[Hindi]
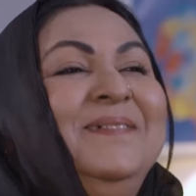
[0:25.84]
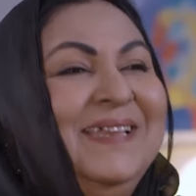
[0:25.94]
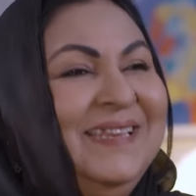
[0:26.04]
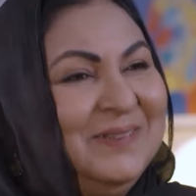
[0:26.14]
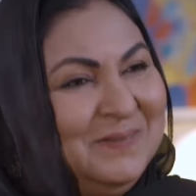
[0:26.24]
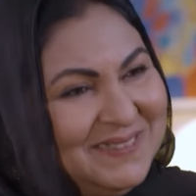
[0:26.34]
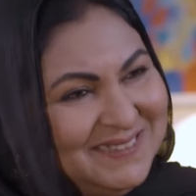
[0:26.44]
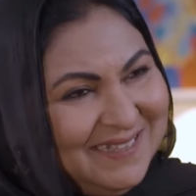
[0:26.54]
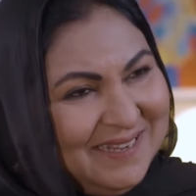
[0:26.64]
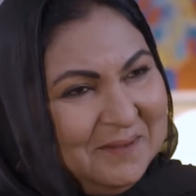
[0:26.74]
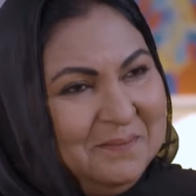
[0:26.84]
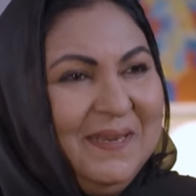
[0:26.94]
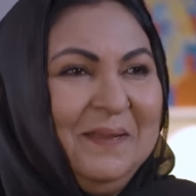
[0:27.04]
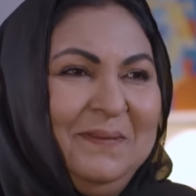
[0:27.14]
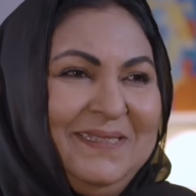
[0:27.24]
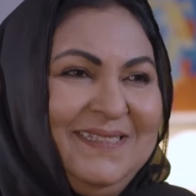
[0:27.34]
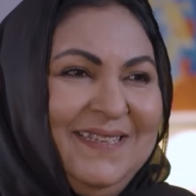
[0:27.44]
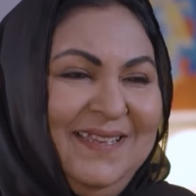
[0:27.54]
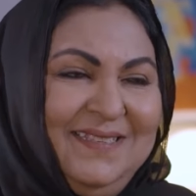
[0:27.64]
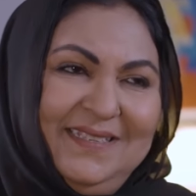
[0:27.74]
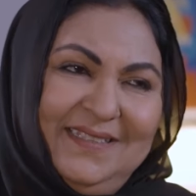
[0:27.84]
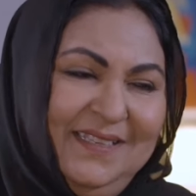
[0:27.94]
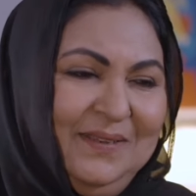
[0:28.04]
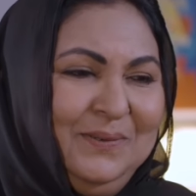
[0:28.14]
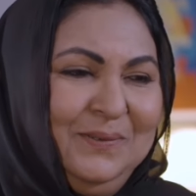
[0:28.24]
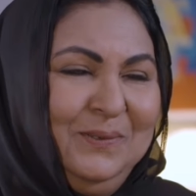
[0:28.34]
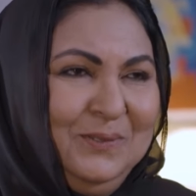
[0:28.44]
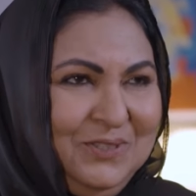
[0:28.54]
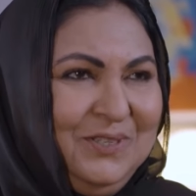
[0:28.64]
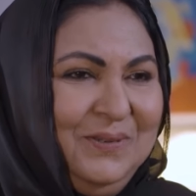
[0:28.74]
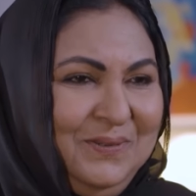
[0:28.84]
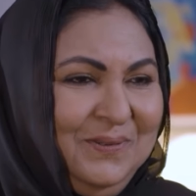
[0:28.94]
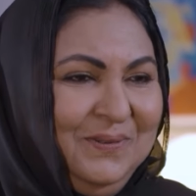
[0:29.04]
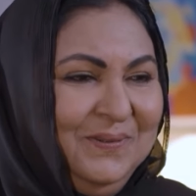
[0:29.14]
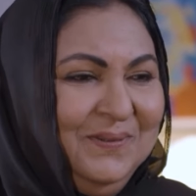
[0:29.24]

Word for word: वालेकुम अस्सलाम मेरा बच्चा जीती रहो खुश रहो